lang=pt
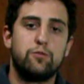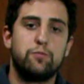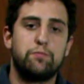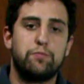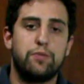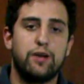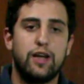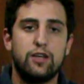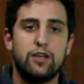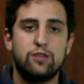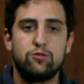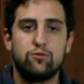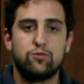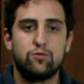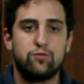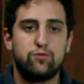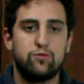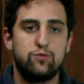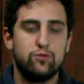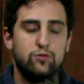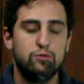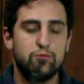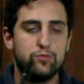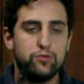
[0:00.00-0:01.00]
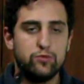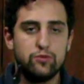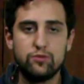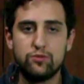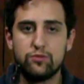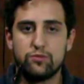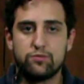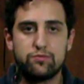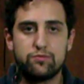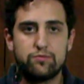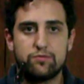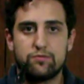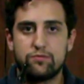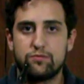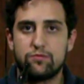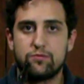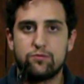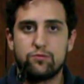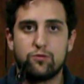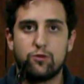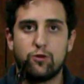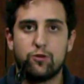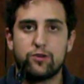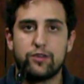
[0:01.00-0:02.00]
prato, fumo,
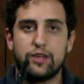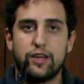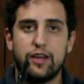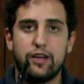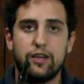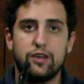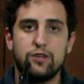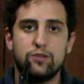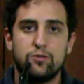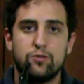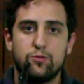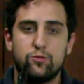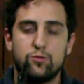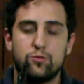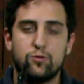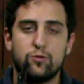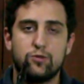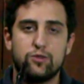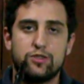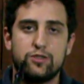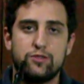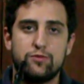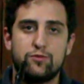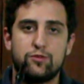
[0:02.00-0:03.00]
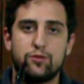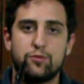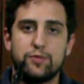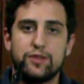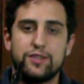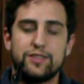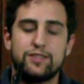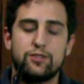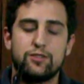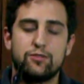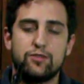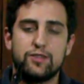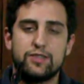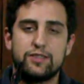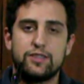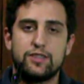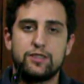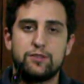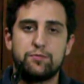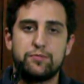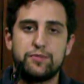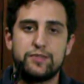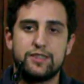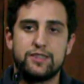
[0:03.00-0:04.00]
qualquer outra informação que
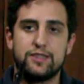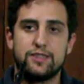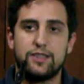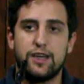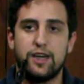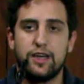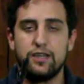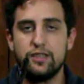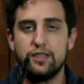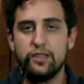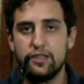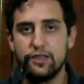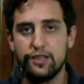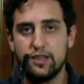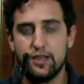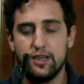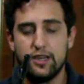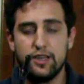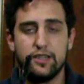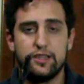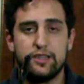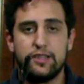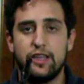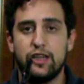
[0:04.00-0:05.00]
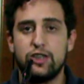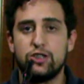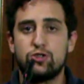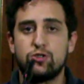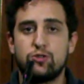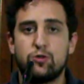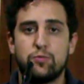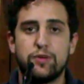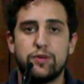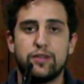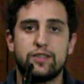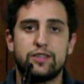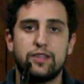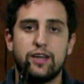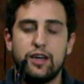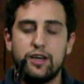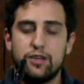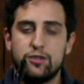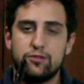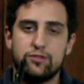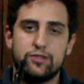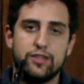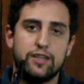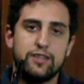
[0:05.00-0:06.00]
vocês precisarem, deixe um
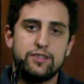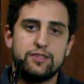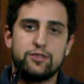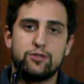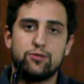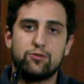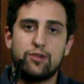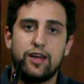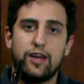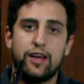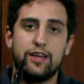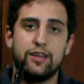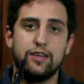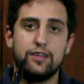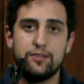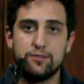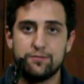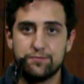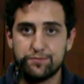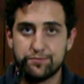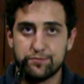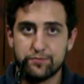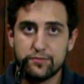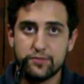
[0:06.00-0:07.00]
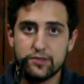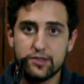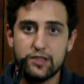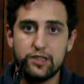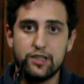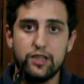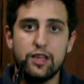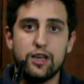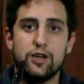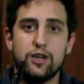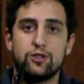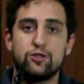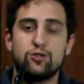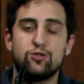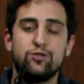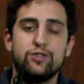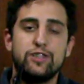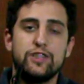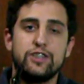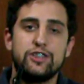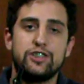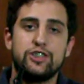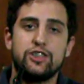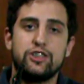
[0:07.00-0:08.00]
comentário, deem seu like,
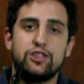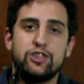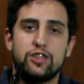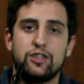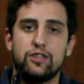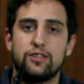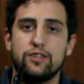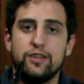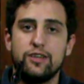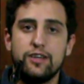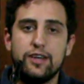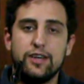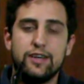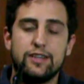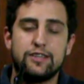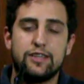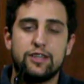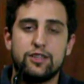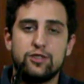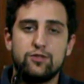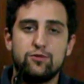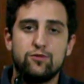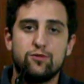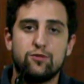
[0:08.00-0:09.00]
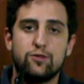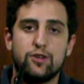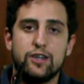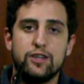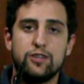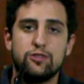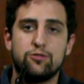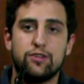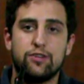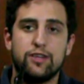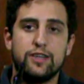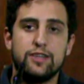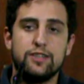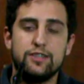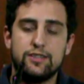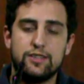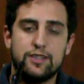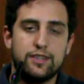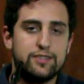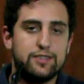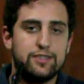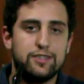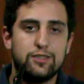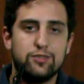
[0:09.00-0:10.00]
ajudem a gente a tá divulgando aí e
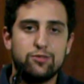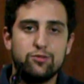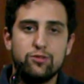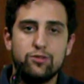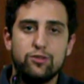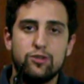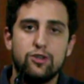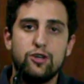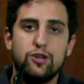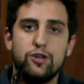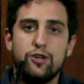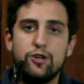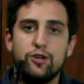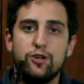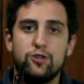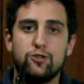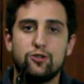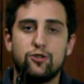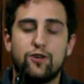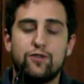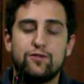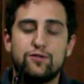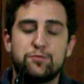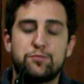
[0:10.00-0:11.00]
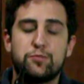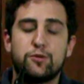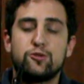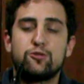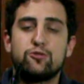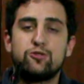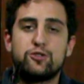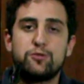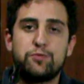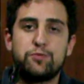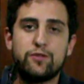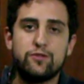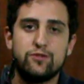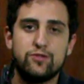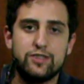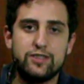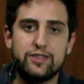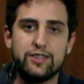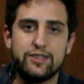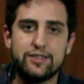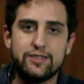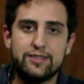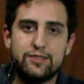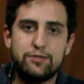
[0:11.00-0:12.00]
trazendo novos produtos para
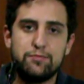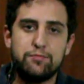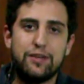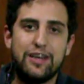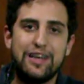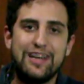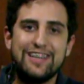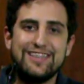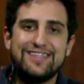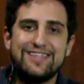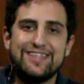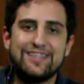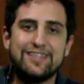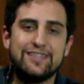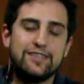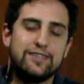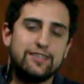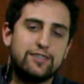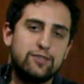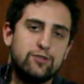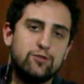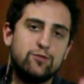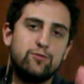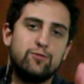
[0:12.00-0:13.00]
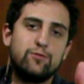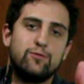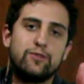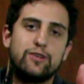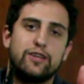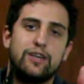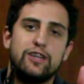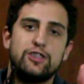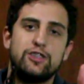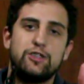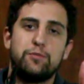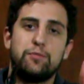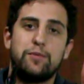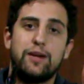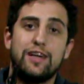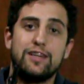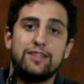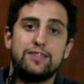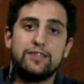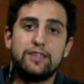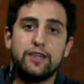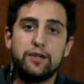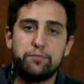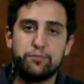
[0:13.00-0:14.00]
vocês. Beleza? Grande
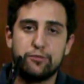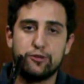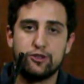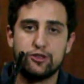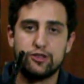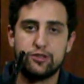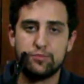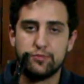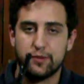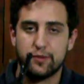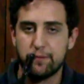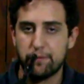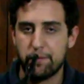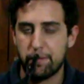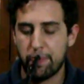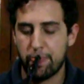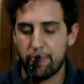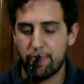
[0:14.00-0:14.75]
abraço, até a próxima!